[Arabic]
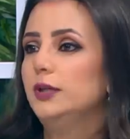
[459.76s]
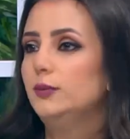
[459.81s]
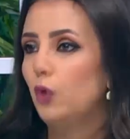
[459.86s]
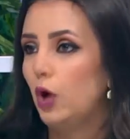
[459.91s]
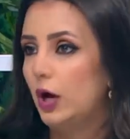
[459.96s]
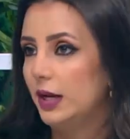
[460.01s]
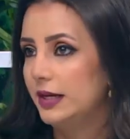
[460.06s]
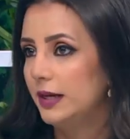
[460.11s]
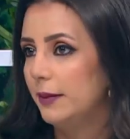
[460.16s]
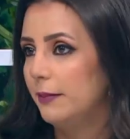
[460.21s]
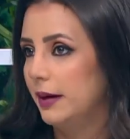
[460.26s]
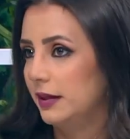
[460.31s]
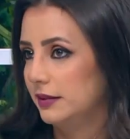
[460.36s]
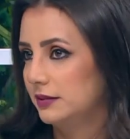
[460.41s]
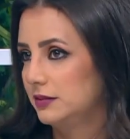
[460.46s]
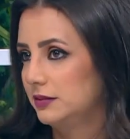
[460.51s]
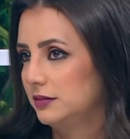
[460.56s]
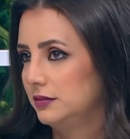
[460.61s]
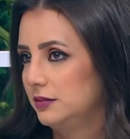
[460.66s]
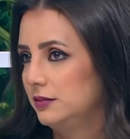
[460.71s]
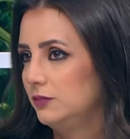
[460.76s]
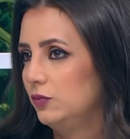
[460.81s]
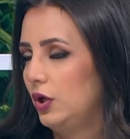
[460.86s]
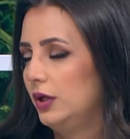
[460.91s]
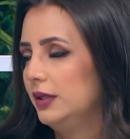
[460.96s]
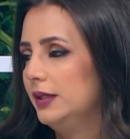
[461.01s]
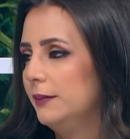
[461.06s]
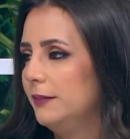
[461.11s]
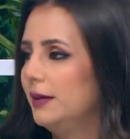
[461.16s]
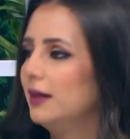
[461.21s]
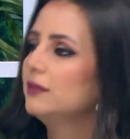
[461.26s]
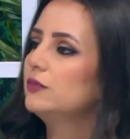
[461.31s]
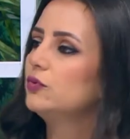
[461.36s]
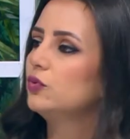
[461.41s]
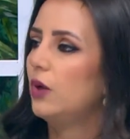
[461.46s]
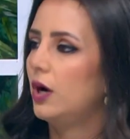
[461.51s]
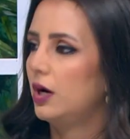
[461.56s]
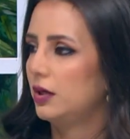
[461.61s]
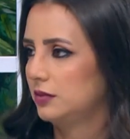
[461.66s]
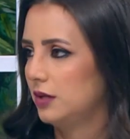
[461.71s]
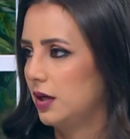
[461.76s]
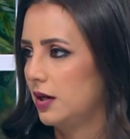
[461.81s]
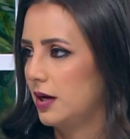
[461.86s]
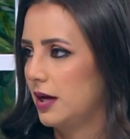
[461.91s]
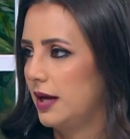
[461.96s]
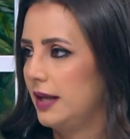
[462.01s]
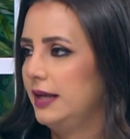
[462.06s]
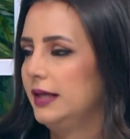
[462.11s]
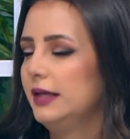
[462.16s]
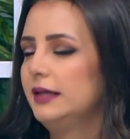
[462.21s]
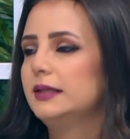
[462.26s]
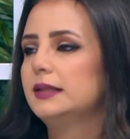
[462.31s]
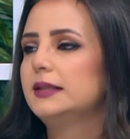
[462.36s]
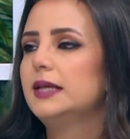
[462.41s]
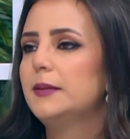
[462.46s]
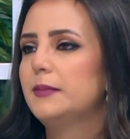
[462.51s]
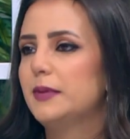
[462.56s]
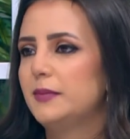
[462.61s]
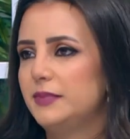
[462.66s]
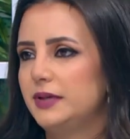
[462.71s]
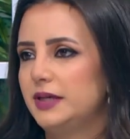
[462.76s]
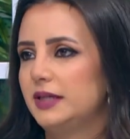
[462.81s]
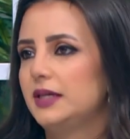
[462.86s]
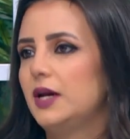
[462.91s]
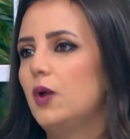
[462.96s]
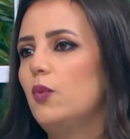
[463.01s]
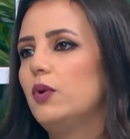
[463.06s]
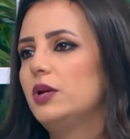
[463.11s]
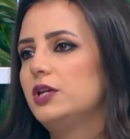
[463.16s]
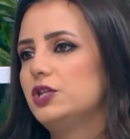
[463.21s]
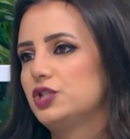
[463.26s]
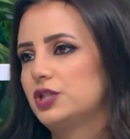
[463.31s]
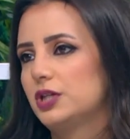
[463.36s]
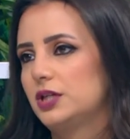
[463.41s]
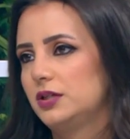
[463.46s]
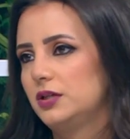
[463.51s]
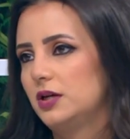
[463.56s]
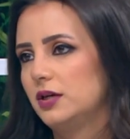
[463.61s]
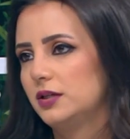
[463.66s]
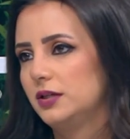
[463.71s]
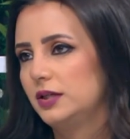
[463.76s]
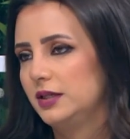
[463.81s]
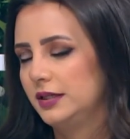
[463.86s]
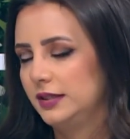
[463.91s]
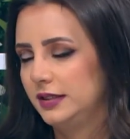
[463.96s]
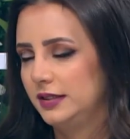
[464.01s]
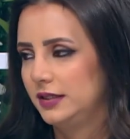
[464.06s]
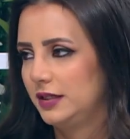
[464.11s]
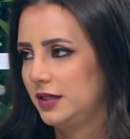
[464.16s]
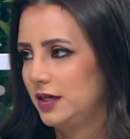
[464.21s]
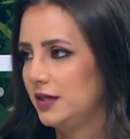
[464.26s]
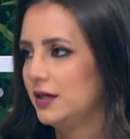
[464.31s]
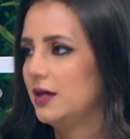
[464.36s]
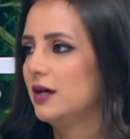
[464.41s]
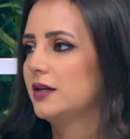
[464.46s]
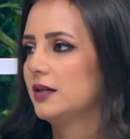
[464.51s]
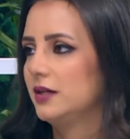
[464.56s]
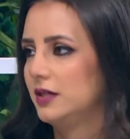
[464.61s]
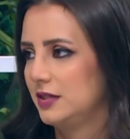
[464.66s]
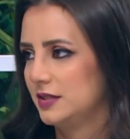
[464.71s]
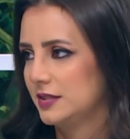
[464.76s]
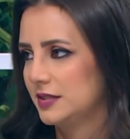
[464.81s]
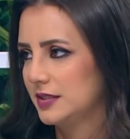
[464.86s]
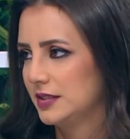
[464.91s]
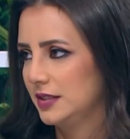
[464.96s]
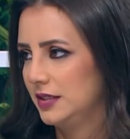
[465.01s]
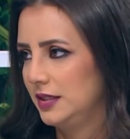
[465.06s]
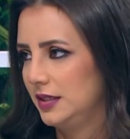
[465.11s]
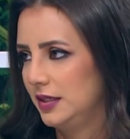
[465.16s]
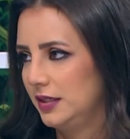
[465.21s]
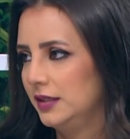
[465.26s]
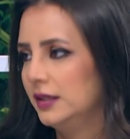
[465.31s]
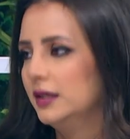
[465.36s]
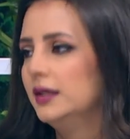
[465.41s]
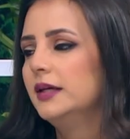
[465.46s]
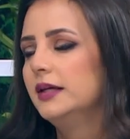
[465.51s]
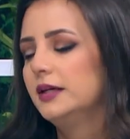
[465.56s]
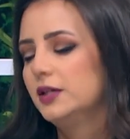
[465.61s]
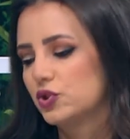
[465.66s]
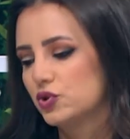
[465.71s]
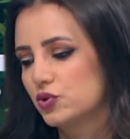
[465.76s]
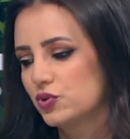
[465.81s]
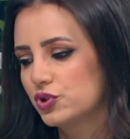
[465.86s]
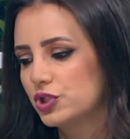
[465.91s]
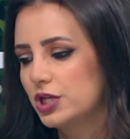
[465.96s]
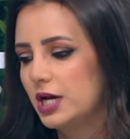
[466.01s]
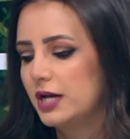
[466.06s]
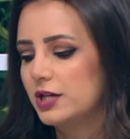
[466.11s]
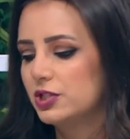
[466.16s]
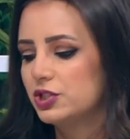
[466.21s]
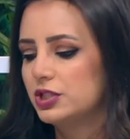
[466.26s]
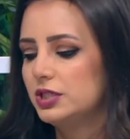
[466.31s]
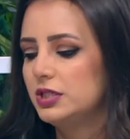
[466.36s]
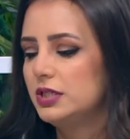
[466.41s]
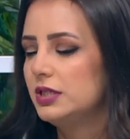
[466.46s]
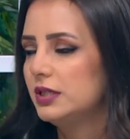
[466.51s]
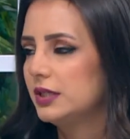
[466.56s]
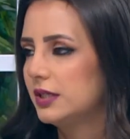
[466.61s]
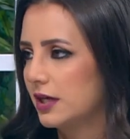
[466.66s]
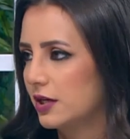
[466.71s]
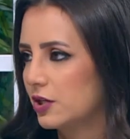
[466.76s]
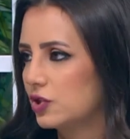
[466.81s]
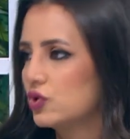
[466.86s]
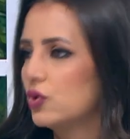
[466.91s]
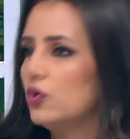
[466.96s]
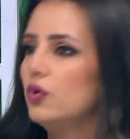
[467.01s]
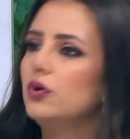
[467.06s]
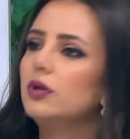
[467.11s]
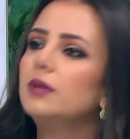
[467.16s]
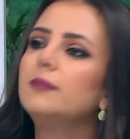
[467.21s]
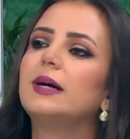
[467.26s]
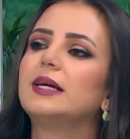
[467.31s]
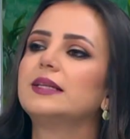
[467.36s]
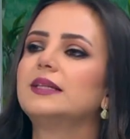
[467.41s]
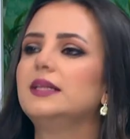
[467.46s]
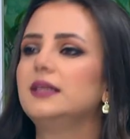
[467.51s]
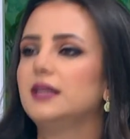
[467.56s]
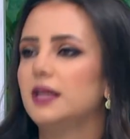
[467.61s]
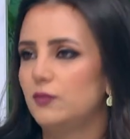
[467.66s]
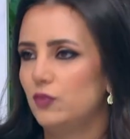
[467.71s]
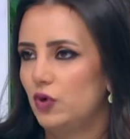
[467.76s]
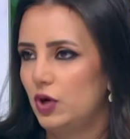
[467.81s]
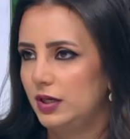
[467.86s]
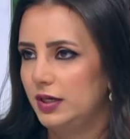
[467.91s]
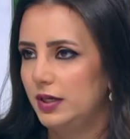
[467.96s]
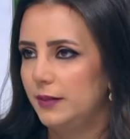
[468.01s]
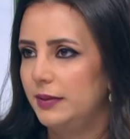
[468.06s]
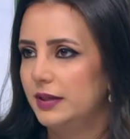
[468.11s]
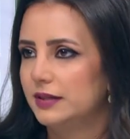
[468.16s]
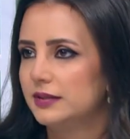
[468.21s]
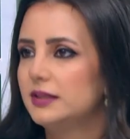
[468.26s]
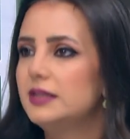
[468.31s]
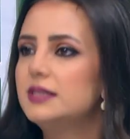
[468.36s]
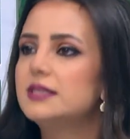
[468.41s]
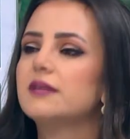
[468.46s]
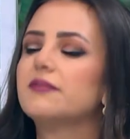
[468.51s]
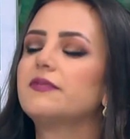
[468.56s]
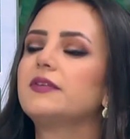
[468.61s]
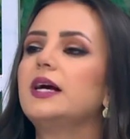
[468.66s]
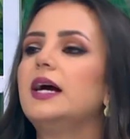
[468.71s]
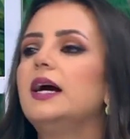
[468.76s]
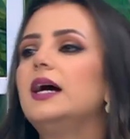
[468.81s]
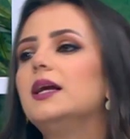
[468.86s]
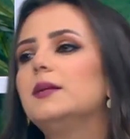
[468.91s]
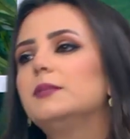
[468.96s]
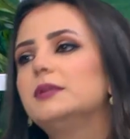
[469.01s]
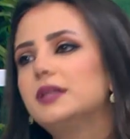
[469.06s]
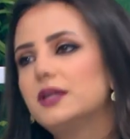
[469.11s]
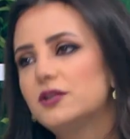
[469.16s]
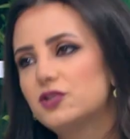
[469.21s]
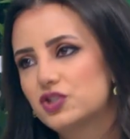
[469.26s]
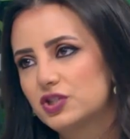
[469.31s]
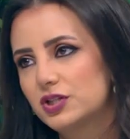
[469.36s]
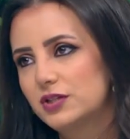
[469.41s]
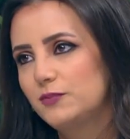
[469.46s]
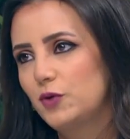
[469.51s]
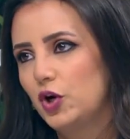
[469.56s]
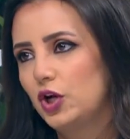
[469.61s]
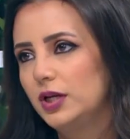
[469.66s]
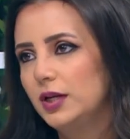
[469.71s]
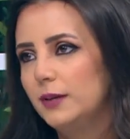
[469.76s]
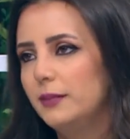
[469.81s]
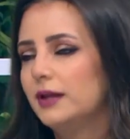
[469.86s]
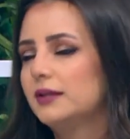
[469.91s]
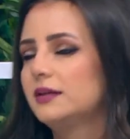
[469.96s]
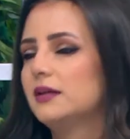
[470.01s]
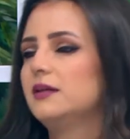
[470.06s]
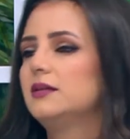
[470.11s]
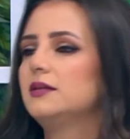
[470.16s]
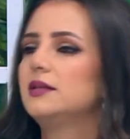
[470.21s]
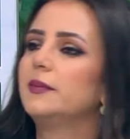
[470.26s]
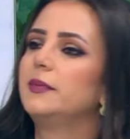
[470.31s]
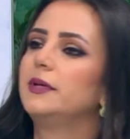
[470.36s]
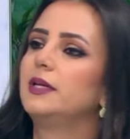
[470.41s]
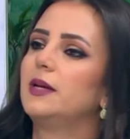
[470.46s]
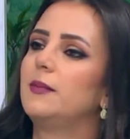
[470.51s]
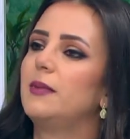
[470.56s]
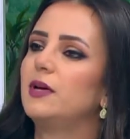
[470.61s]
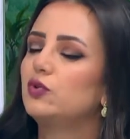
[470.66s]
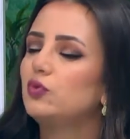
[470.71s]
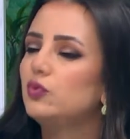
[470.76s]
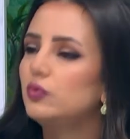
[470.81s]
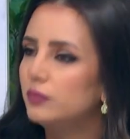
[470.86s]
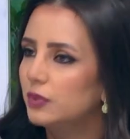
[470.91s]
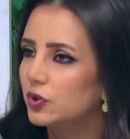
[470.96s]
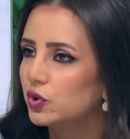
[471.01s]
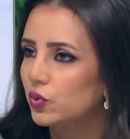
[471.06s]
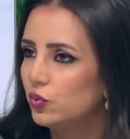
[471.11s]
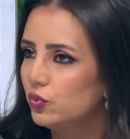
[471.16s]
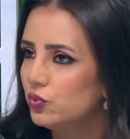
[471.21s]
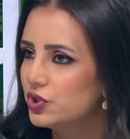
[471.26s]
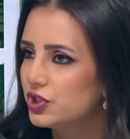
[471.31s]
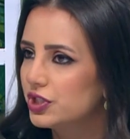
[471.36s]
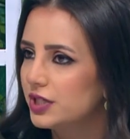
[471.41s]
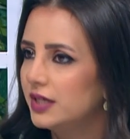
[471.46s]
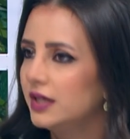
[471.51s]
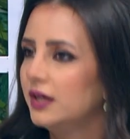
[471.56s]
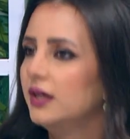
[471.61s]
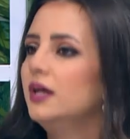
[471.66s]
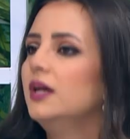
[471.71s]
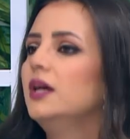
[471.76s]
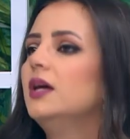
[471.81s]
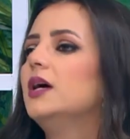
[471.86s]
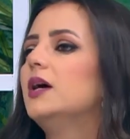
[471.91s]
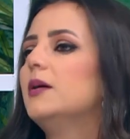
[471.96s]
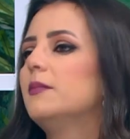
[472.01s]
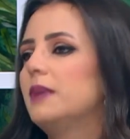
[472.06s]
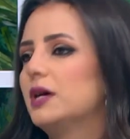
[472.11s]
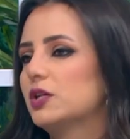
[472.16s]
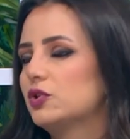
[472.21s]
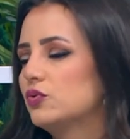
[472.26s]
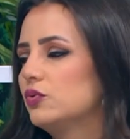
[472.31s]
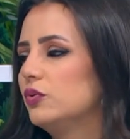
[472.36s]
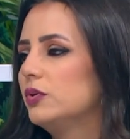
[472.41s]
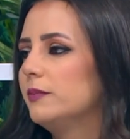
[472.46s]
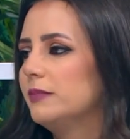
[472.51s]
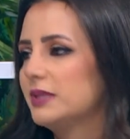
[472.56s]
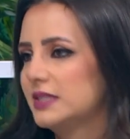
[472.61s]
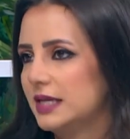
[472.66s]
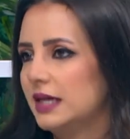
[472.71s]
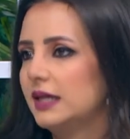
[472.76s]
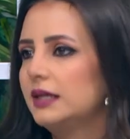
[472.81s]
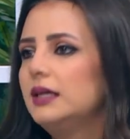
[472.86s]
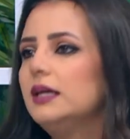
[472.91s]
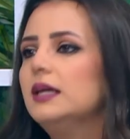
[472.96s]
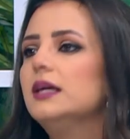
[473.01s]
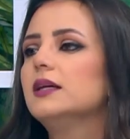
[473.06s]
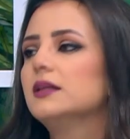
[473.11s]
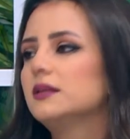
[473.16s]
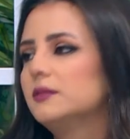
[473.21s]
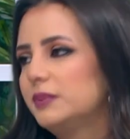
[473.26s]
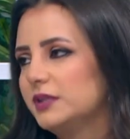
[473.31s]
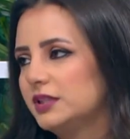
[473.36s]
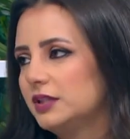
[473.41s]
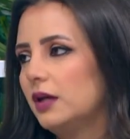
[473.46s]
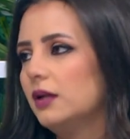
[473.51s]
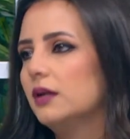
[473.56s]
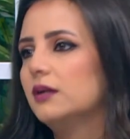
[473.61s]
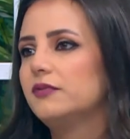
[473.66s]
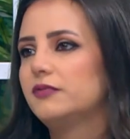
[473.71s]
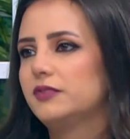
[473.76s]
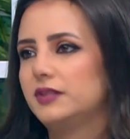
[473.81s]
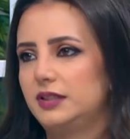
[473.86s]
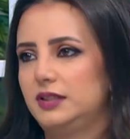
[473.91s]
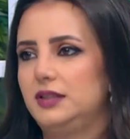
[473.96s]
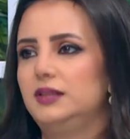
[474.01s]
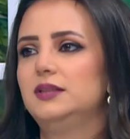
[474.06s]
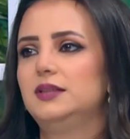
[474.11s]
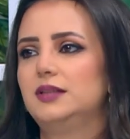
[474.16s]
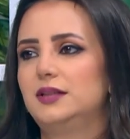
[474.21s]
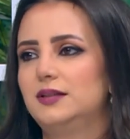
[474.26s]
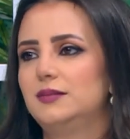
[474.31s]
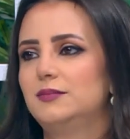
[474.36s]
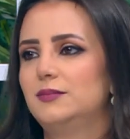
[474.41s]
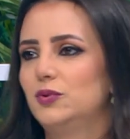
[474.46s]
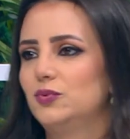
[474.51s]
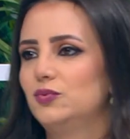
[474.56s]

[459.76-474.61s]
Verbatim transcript: المعلبات المعلبات واخطارها هلا احنا دائما بنحكي اول شيء خيار الخيار الاصلي الطبيعي زجاجي كرتون بعدين للمعلبات اذا في حال بدنا نشتري معلبات بدنا ننتبه انها ما تكون مطروجه ما آه. تكون بس اكيد بضل في عندنا واذا